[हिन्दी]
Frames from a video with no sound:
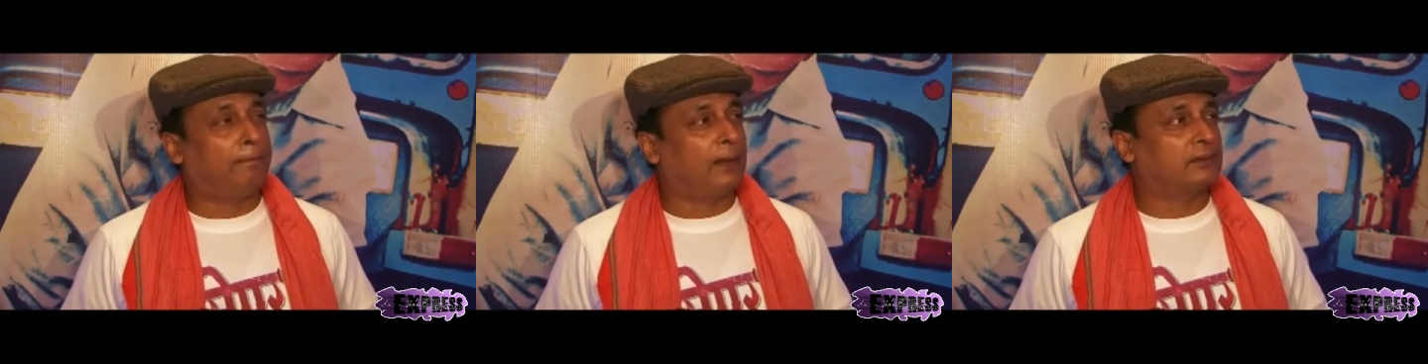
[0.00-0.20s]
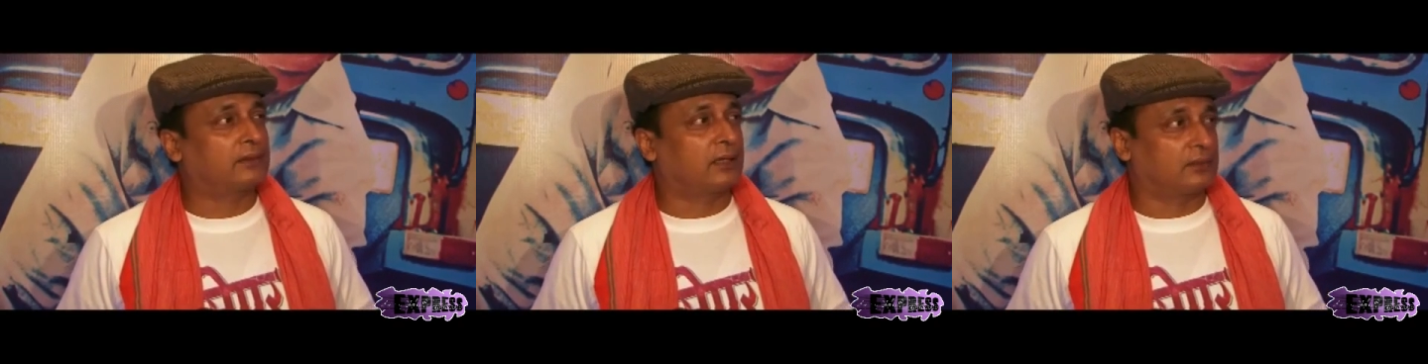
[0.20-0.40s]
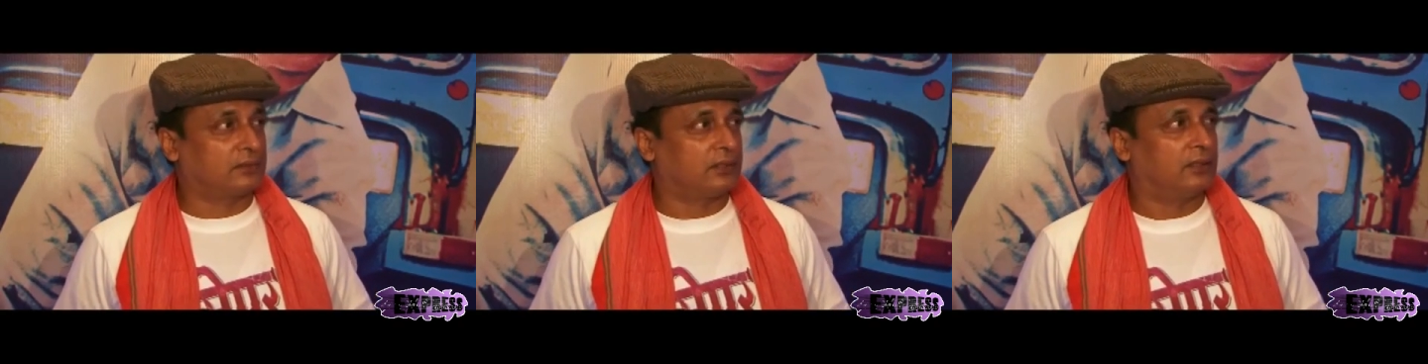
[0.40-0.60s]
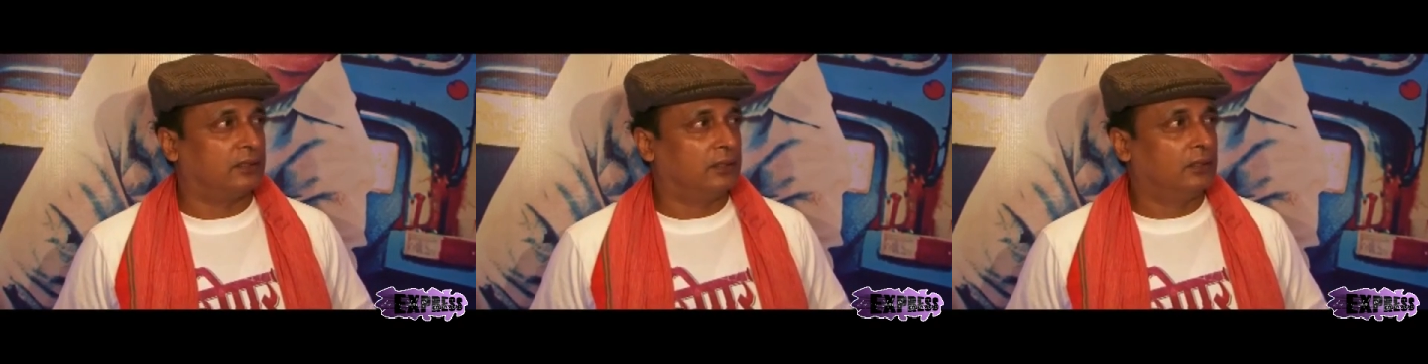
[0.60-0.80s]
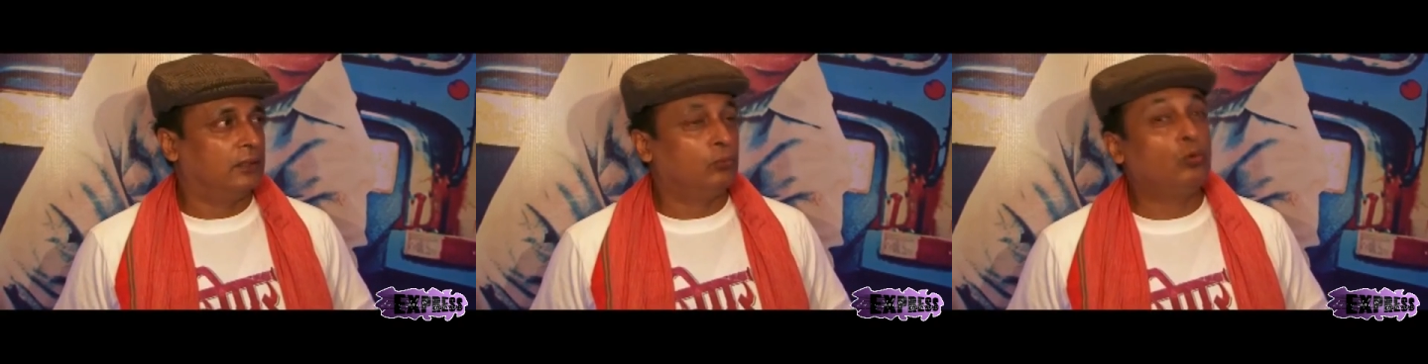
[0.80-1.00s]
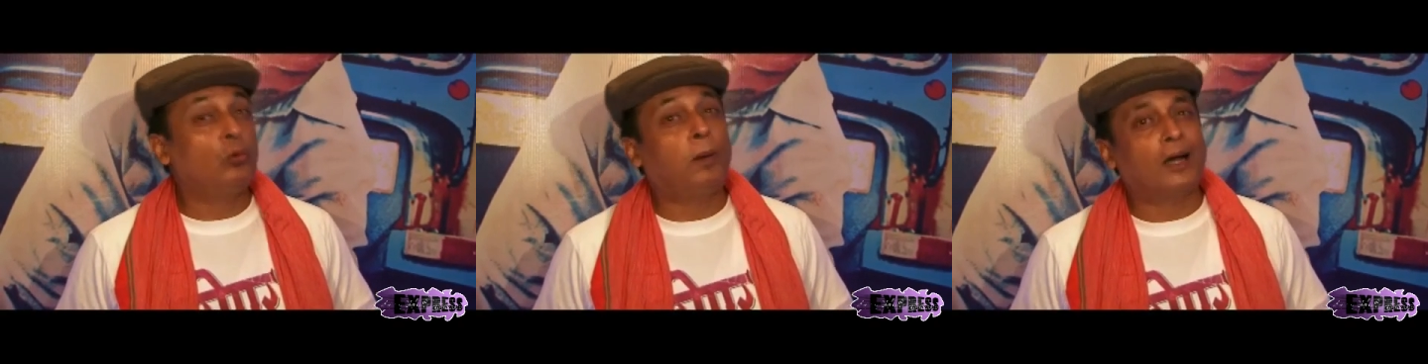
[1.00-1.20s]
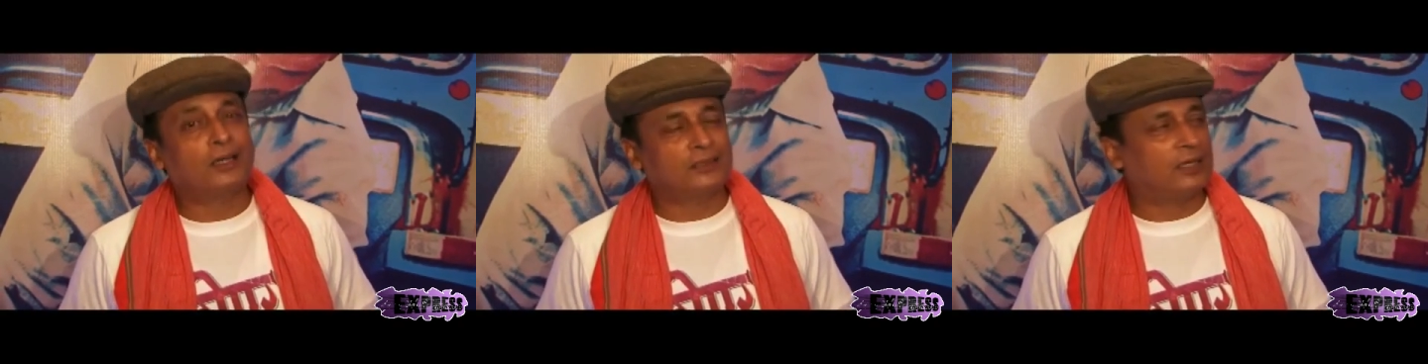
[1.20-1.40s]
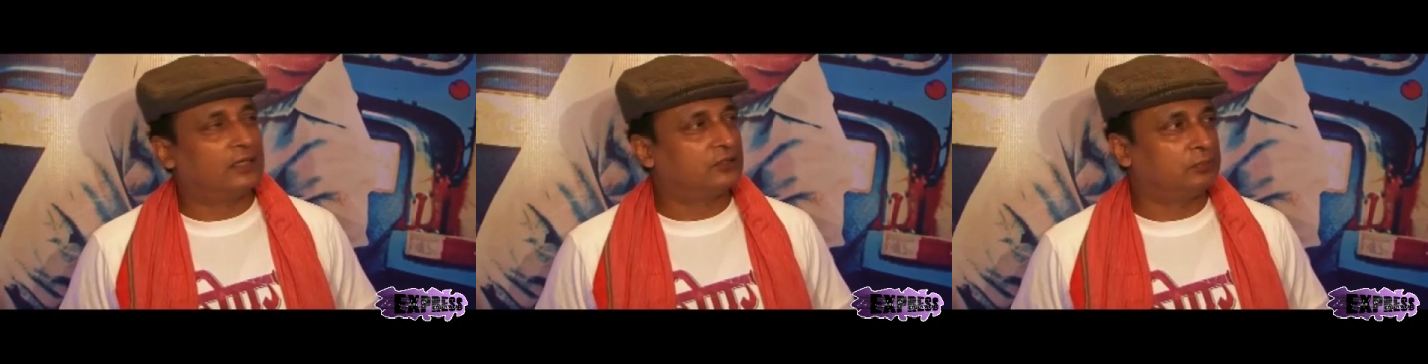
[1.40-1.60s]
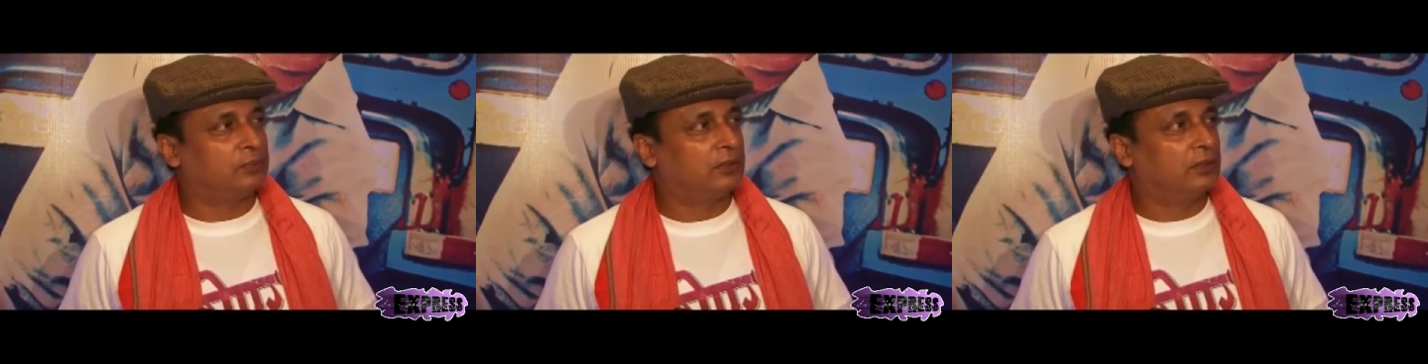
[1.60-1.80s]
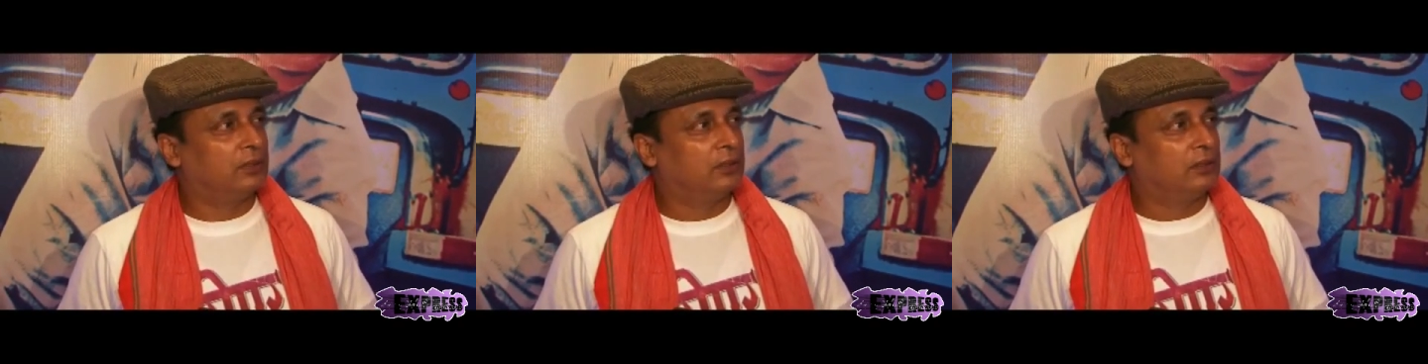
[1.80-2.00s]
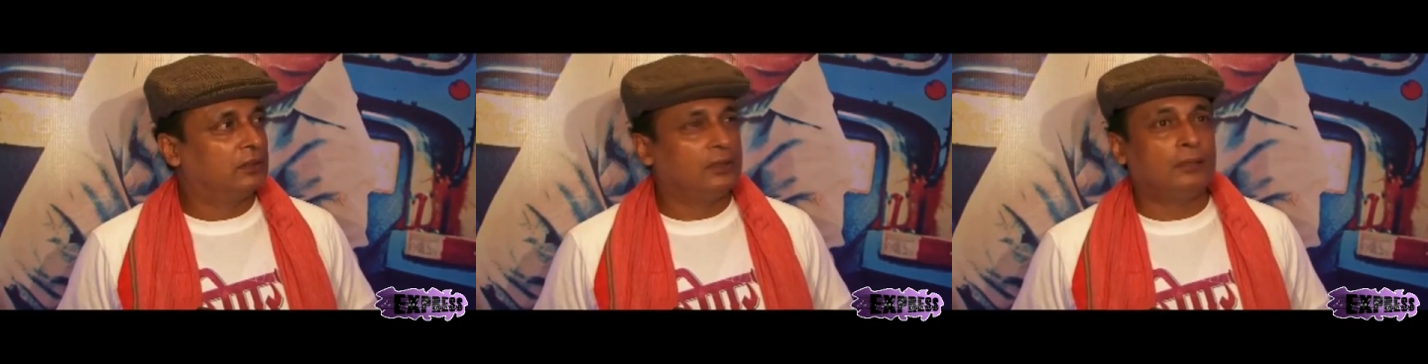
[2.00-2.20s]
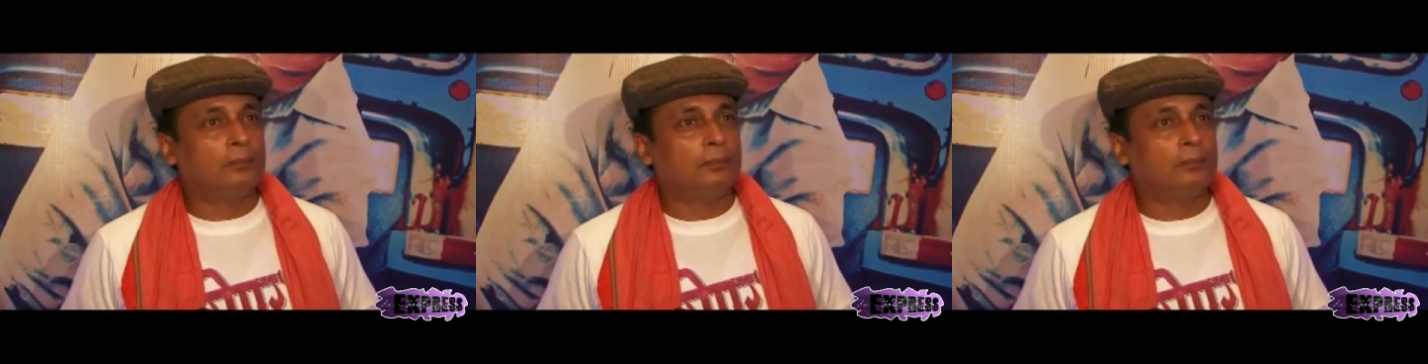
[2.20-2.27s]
हम आप बात करते हैं वो भाषा है इसमें